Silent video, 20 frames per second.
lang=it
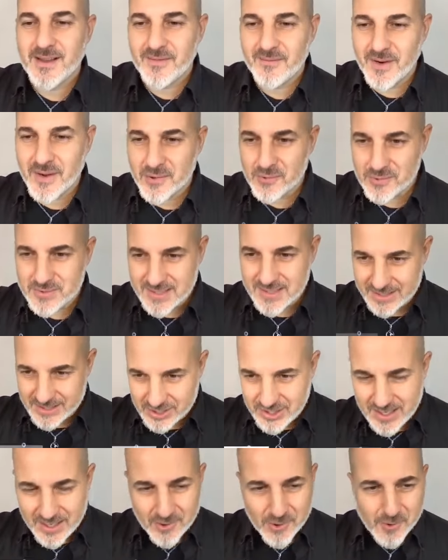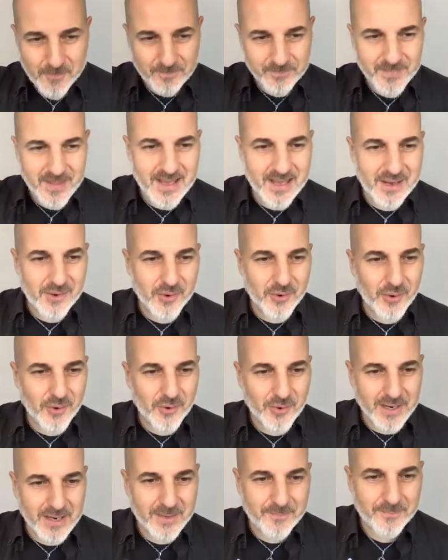Vanusa ciao,
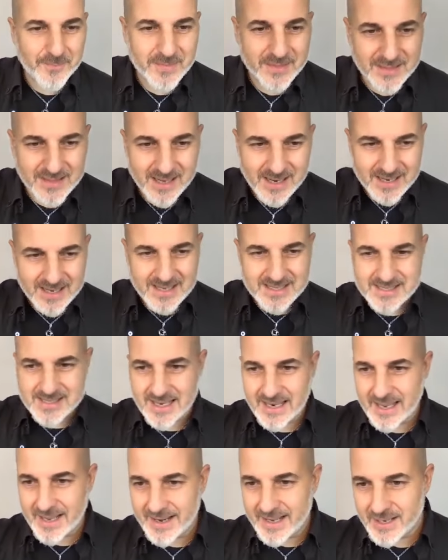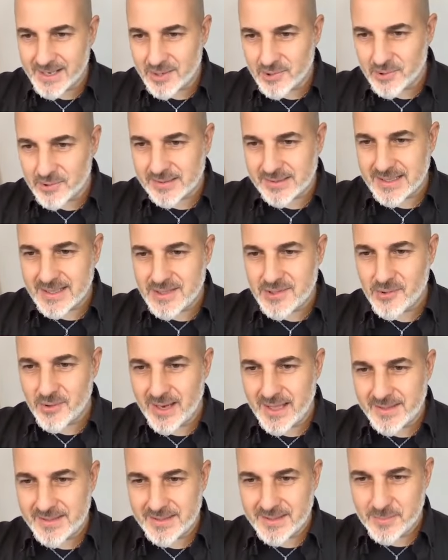Eleonora da Castellana Grotte,
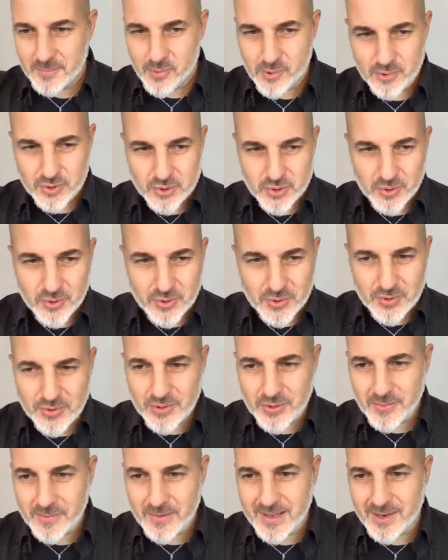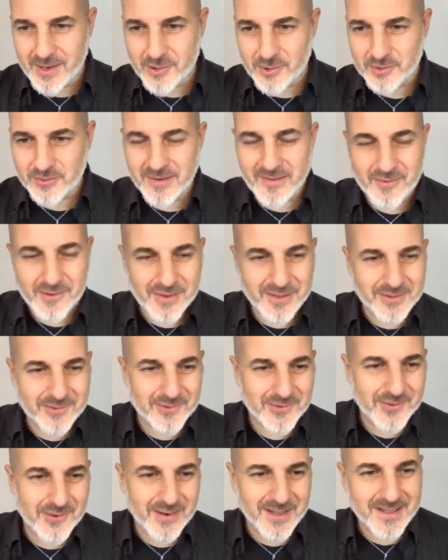Yolanda buongiorno, ecco dove avevo
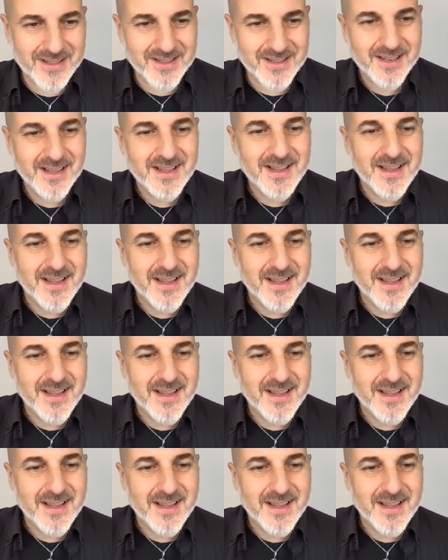letto Yolanda,